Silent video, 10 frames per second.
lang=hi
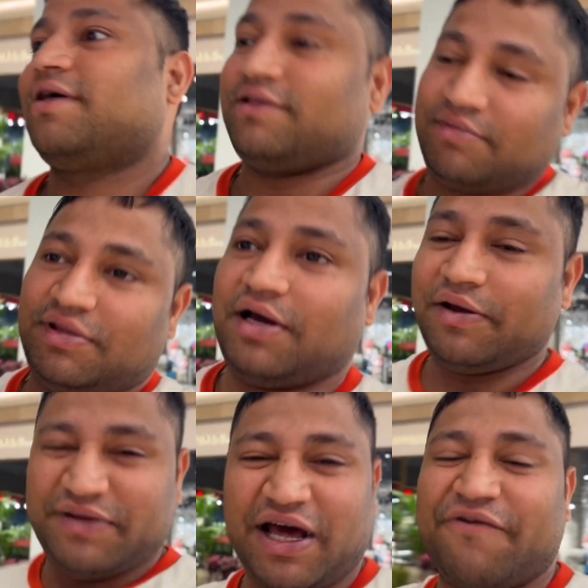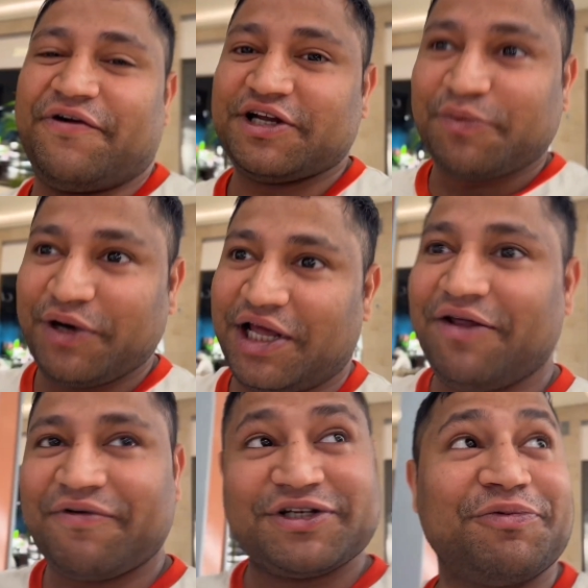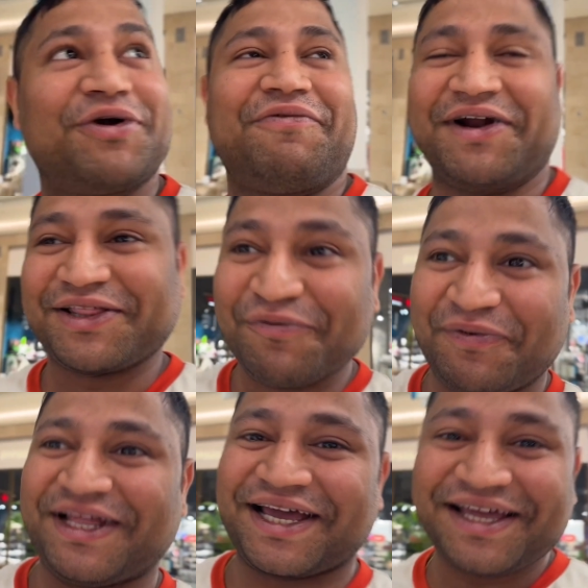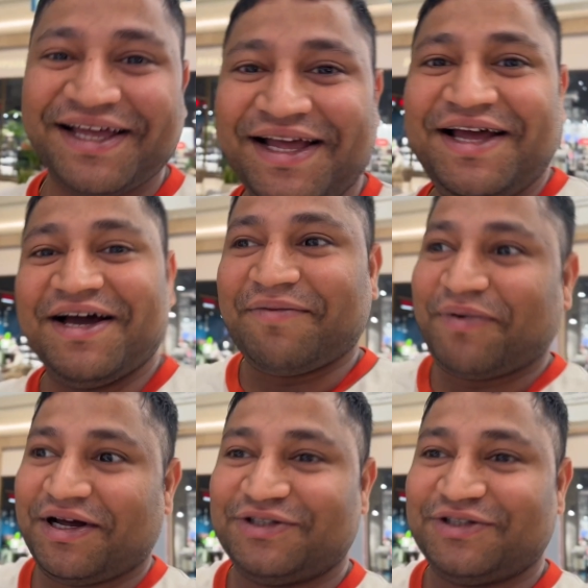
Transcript: समझे अभी जा रहा फ्रेशअप होने के लिए फ्रेशअप होकर फटक से ऊपर जाके अपना